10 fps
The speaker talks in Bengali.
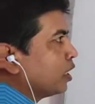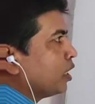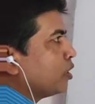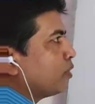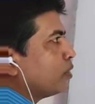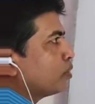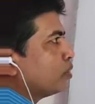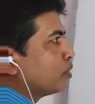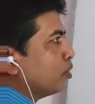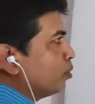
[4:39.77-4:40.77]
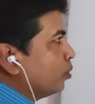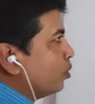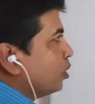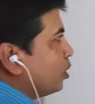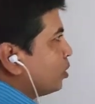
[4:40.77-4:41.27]
এবার লক্ষ্য করো
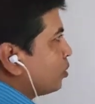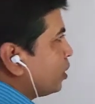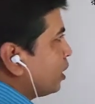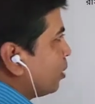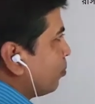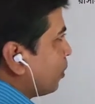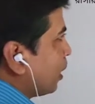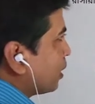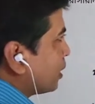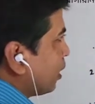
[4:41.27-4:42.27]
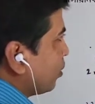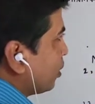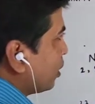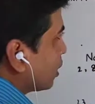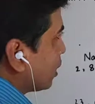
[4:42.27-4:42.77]
সোডিয়াম প্লাস আয়ন
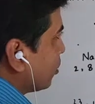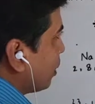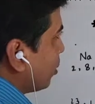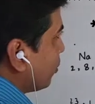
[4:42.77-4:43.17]
কিভাবে